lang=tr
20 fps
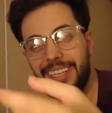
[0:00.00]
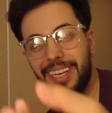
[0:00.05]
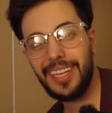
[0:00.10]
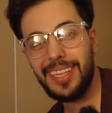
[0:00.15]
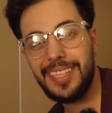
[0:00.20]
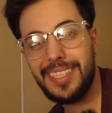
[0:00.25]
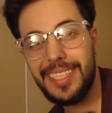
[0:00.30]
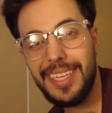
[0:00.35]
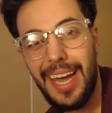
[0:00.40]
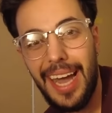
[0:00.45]

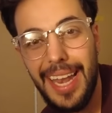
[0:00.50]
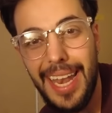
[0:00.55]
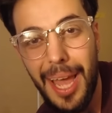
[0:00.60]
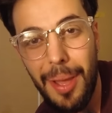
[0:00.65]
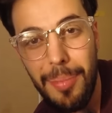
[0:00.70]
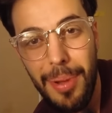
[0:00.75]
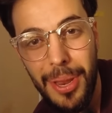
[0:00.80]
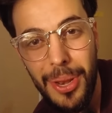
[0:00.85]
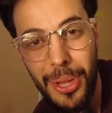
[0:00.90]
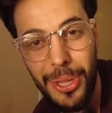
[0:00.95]
Kredisini
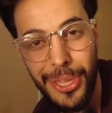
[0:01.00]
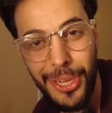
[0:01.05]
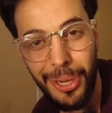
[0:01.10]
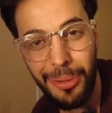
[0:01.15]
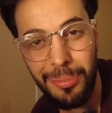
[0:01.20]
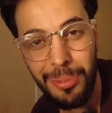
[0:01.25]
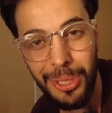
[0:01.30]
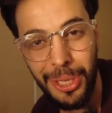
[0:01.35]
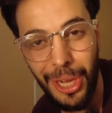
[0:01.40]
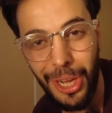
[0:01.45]
hala ben
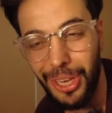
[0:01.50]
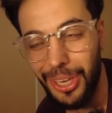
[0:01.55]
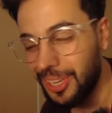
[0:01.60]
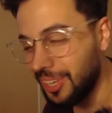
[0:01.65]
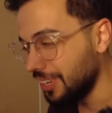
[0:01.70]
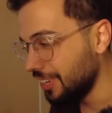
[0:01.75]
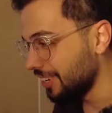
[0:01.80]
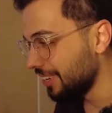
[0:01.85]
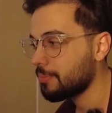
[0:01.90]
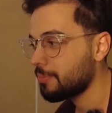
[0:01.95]
ödüyorum
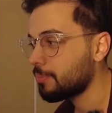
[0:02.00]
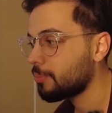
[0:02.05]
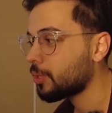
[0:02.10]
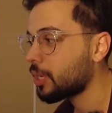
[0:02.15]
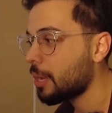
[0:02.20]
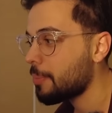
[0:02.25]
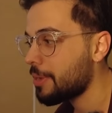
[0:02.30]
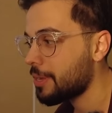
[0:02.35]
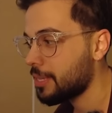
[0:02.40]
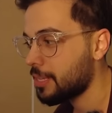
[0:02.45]
bunun. Bu
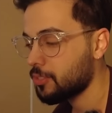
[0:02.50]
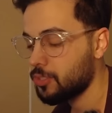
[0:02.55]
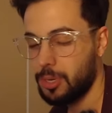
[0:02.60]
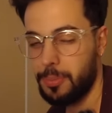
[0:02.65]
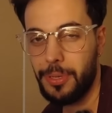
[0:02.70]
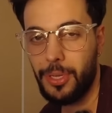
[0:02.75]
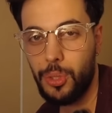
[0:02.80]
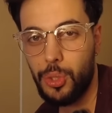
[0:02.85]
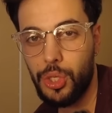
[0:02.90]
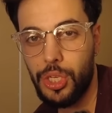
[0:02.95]
kameradan sonra
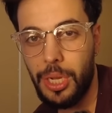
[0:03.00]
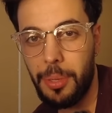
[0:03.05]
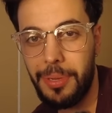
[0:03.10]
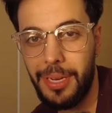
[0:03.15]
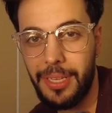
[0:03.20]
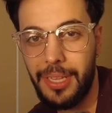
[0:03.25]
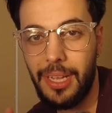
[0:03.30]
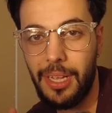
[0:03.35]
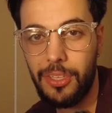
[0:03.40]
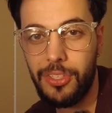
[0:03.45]
bir küçük
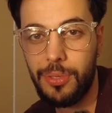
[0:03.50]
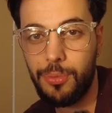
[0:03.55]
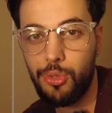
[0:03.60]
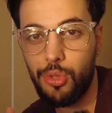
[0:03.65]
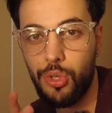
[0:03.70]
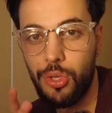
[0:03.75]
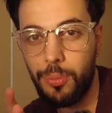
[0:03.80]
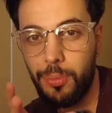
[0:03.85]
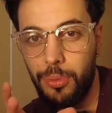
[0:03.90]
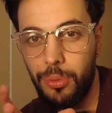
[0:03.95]
kamera daha alacağım
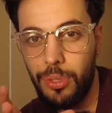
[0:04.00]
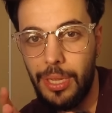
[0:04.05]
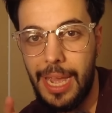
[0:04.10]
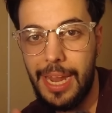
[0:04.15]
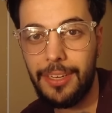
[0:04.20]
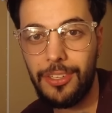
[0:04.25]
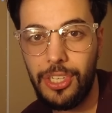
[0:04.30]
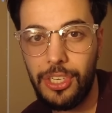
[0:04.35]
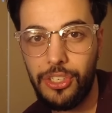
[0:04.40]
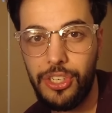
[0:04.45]
çünkü bunun
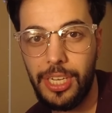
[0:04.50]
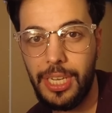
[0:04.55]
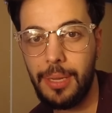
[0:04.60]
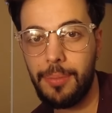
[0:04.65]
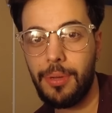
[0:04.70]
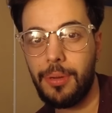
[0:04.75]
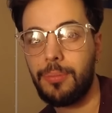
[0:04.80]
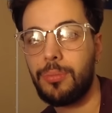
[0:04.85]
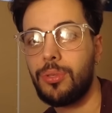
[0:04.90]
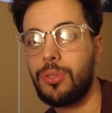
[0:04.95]
her şeyi
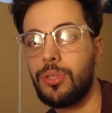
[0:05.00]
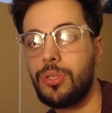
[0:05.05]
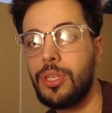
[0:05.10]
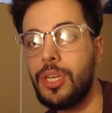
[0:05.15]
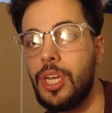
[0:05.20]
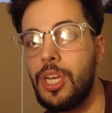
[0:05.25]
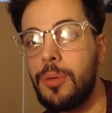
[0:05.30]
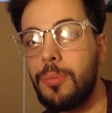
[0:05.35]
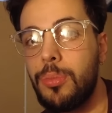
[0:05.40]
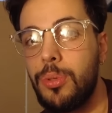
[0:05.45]
çekemiyorum. Bunun
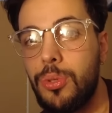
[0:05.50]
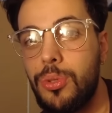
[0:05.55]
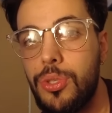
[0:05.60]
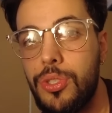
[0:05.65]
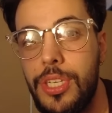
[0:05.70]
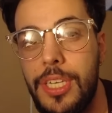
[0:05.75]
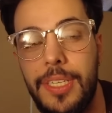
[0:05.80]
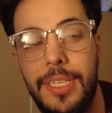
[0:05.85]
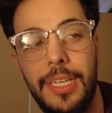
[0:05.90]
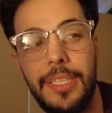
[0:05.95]
bunsuz
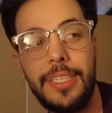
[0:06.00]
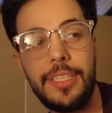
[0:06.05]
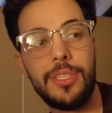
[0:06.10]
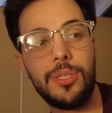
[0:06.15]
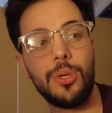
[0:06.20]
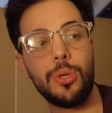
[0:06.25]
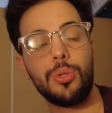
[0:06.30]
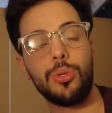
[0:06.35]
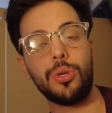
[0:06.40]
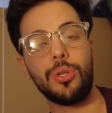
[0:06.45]
ses kalitesi
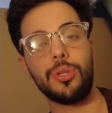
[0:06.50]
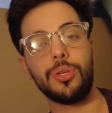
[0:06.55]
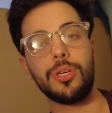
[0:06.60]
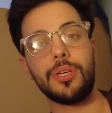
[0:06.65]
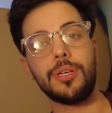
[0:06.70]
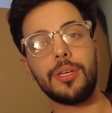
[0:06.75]
kötü oluyor.